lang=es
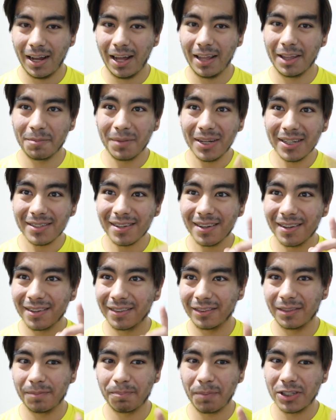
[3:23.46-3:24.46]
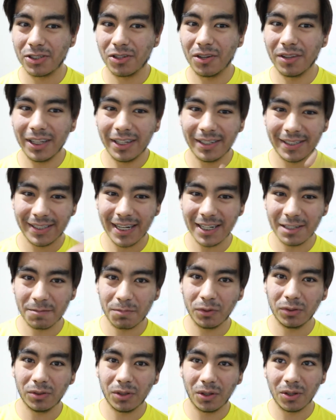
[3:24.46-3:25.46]
Además, pasó de
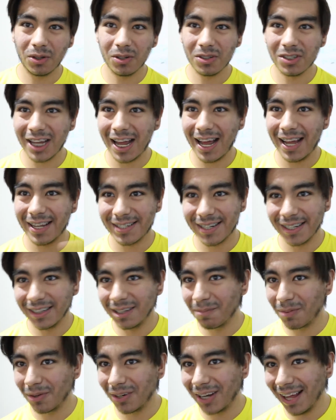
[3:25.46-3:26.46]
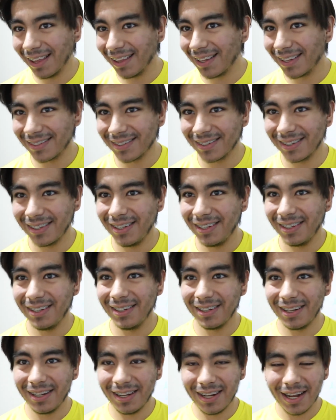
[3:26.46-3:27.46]
6.2 a 7 pulgadas
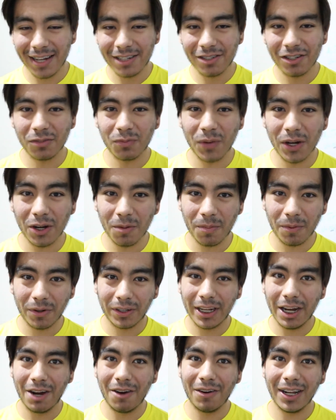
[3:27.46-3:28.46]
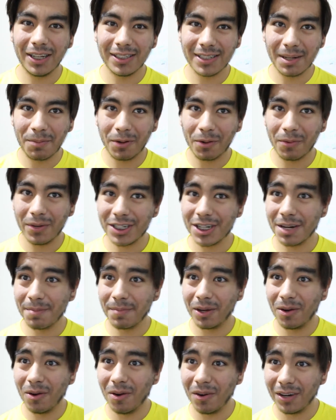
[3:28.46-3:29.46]
y, eso es bueno porque ahora se aprovecha
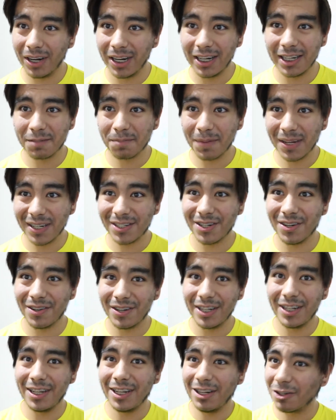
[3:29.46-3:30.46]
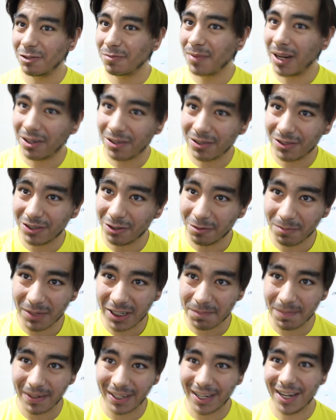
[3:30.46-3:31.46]
mejor el espacio y, los marcos son
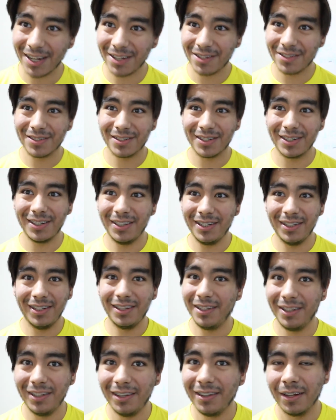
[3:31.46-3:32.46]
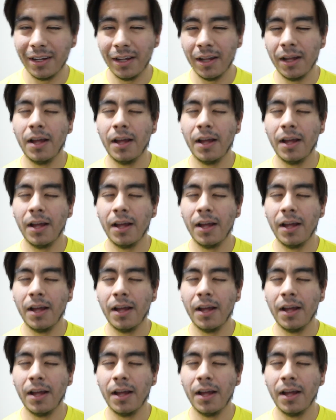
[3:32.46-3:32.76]
más pequeños y...